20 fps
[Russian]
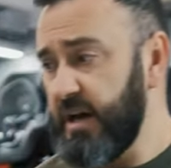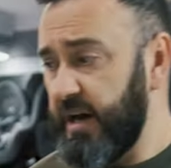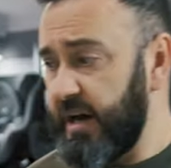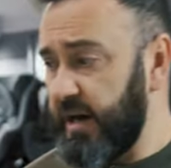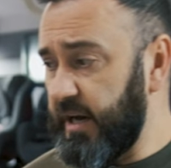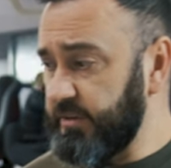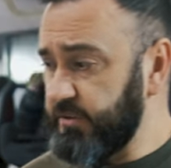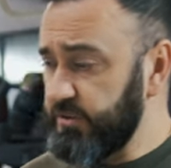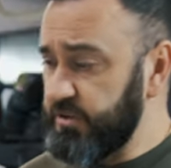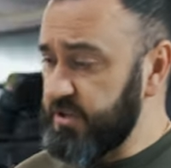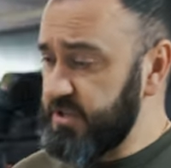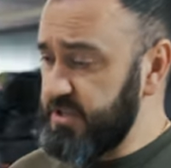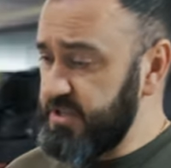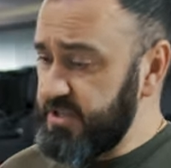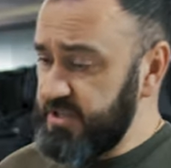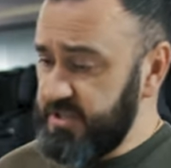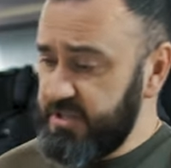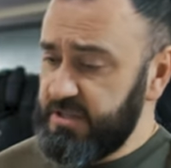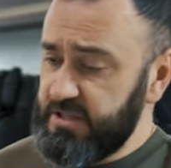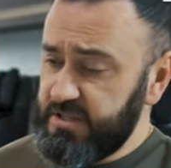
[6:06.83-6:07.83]
оно
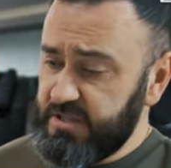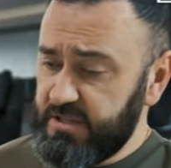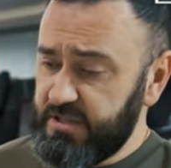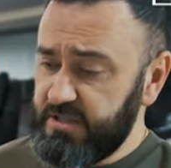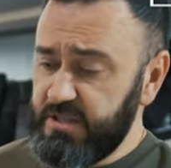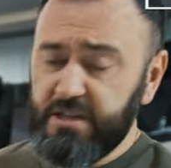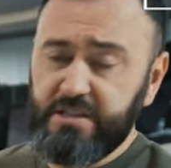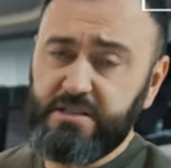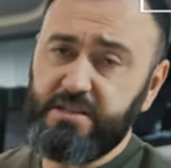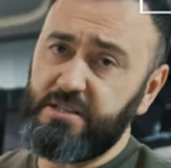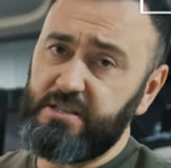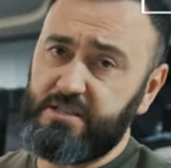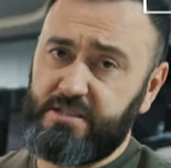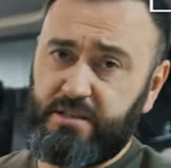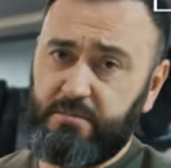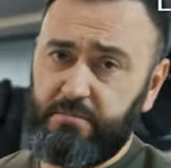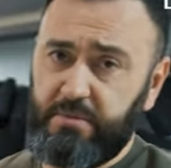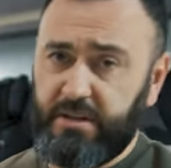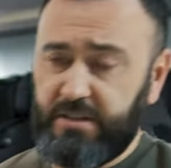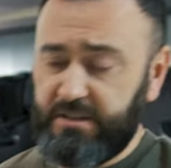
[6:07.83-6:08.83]
не, не оденется
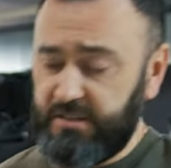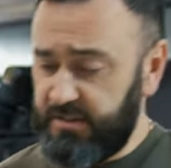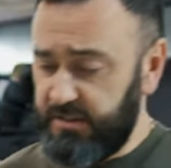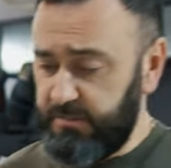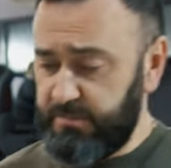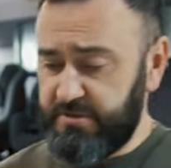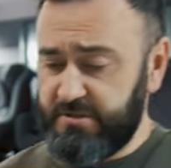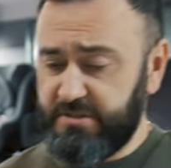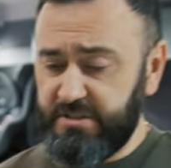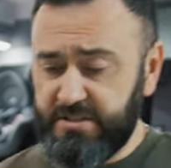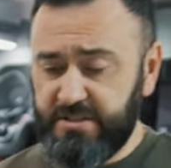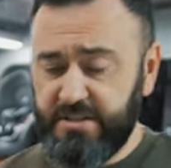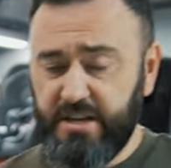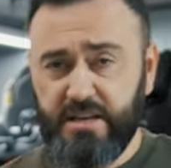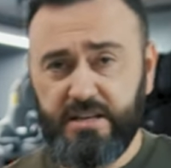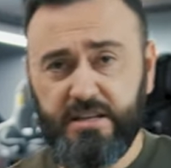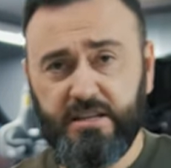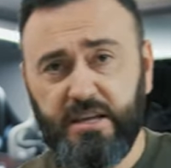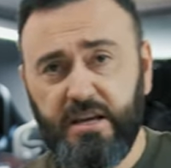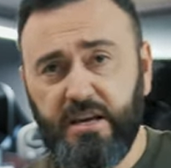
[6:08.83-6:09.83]
обратно, оно просто
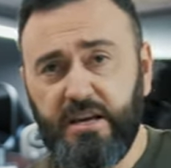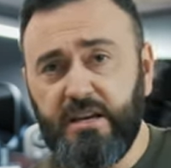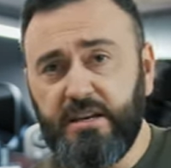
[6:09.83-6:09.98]
сядет.